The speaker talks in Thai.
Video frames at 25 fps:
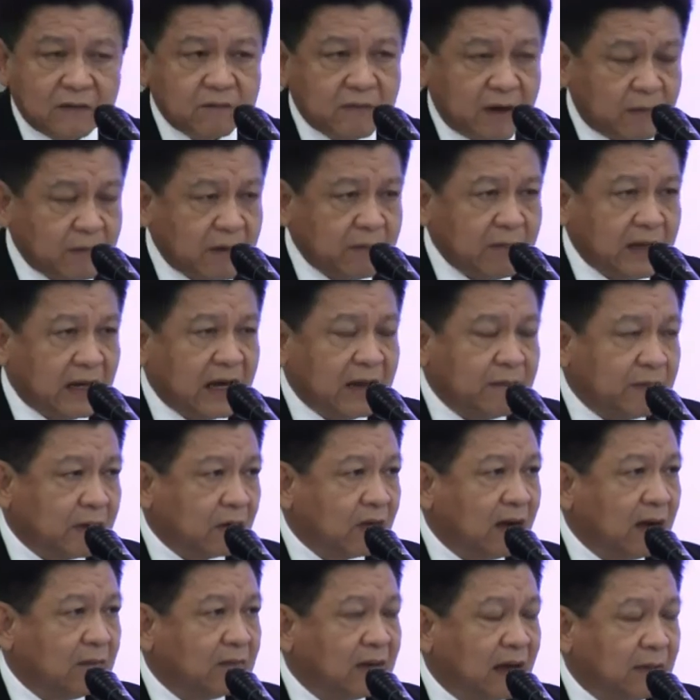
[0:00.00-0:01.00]
นมันไม่มีอะไรเป็
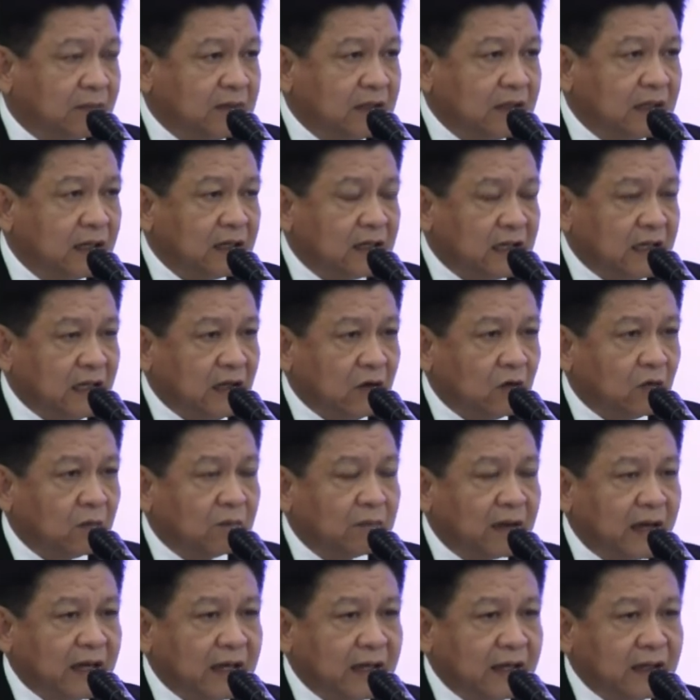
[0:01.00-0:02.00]
นความลับที่ท่านคีย์ลง
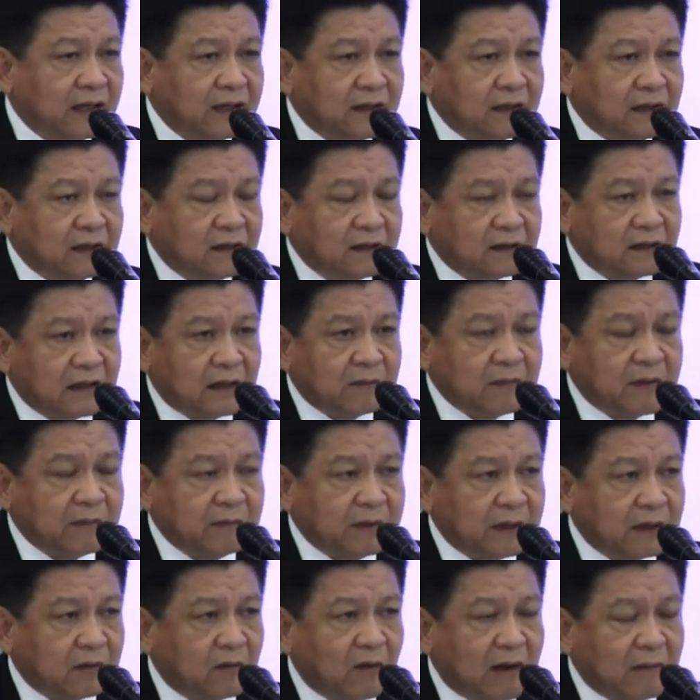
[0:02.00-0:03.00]
ไปถ้า
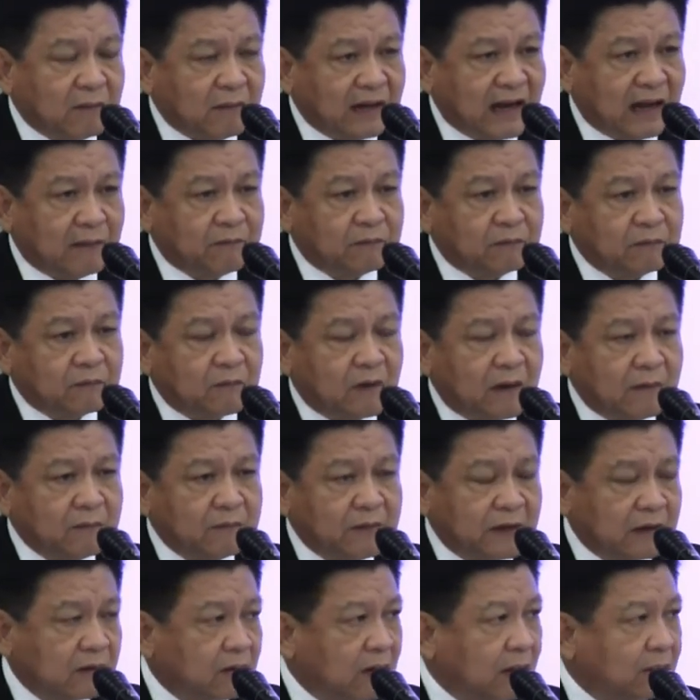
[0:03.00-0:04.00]
เป็นความลับความ
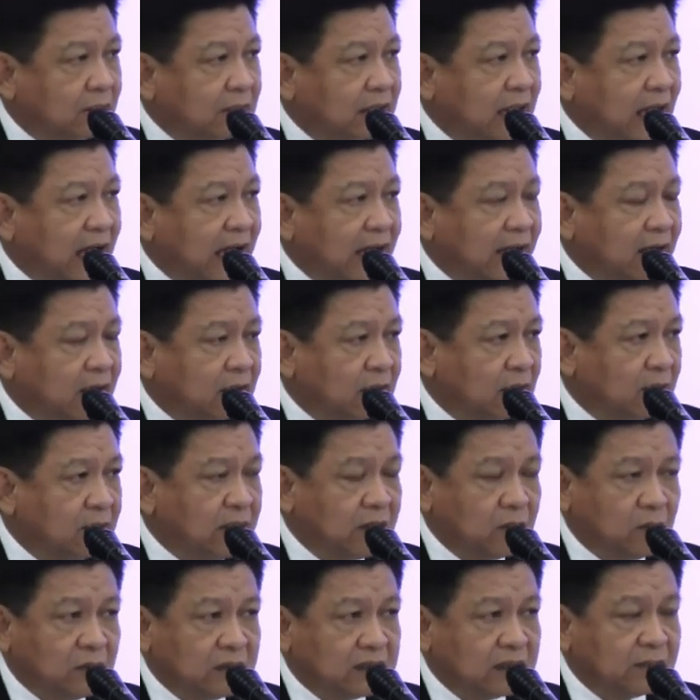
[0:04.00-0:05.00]
เป็นความตายก็
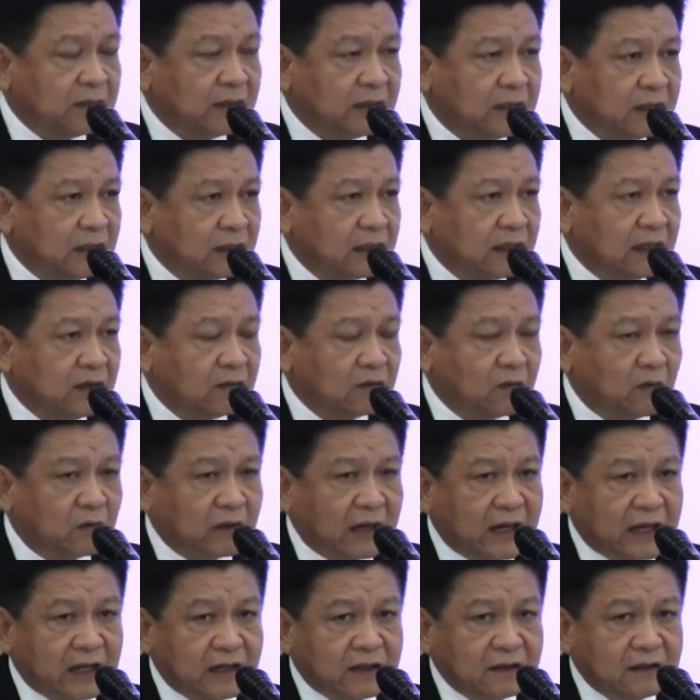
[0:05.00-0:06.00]
ไม่ควรจะบันทึกลง
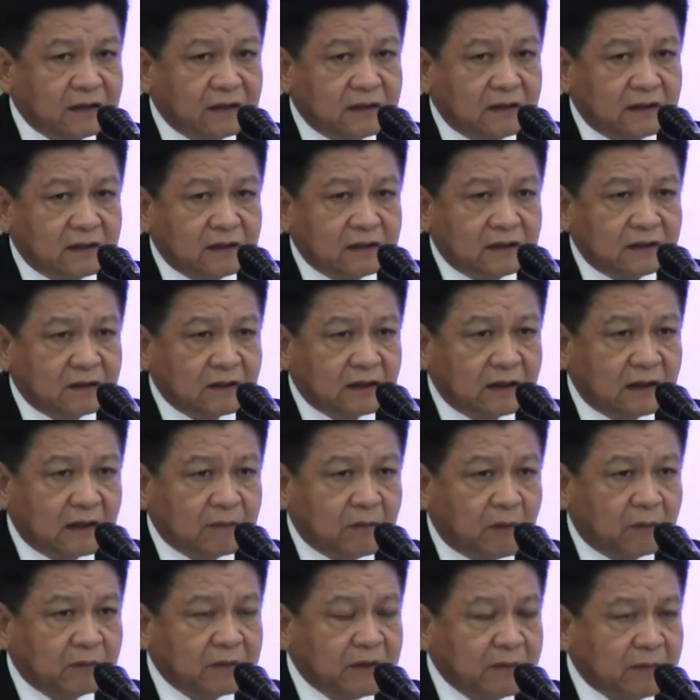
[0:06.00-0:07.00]
ใน
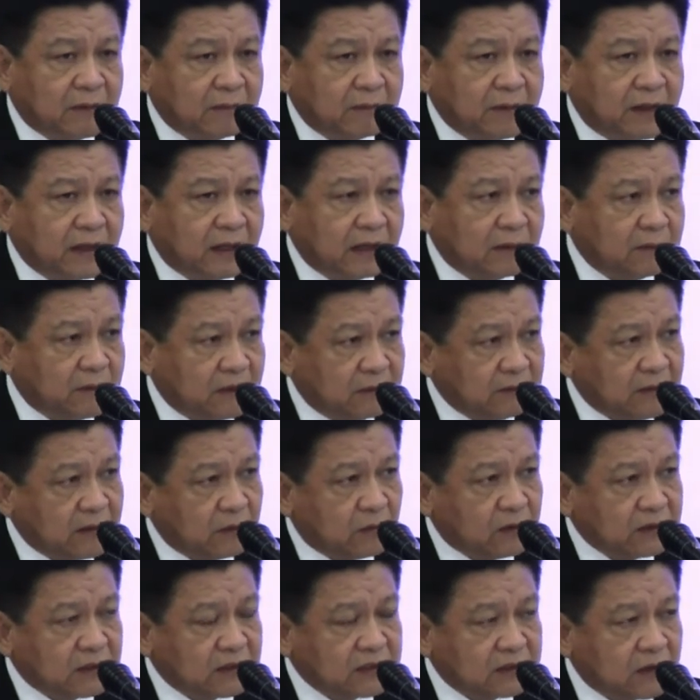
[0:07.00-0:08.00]
ระบบที่มันเป็นหรือไม่
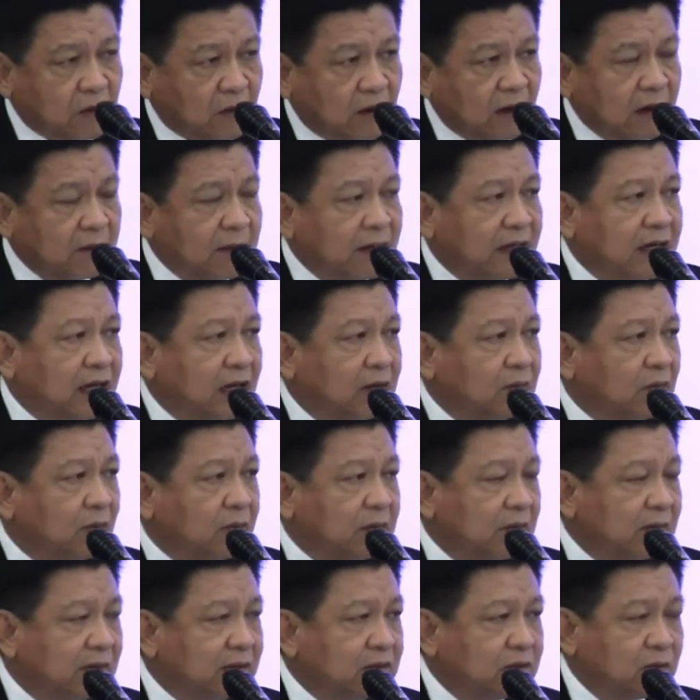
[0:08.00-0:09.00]
ควรจะส่งเข้าไปในระบบ
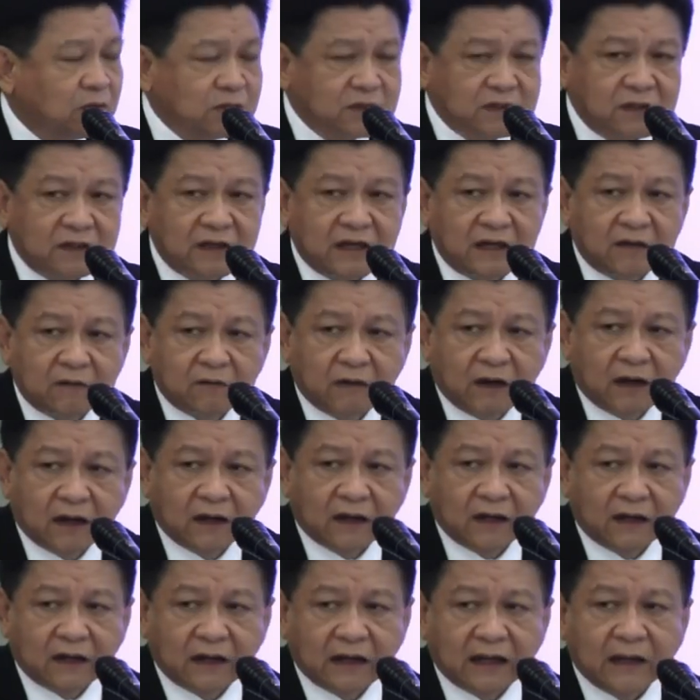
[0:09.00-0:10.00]
ที่เป็นโซเชียลเน็ตเวิร์ก
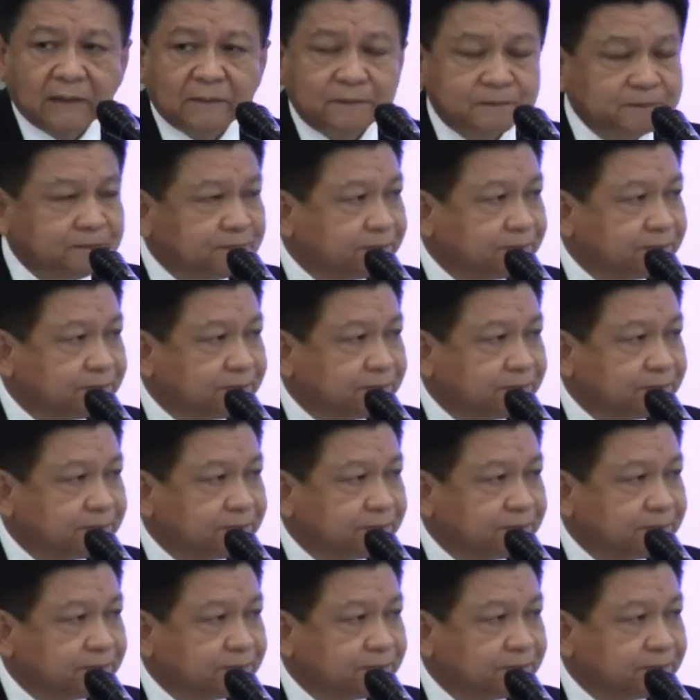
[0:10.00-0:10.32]
นะครับ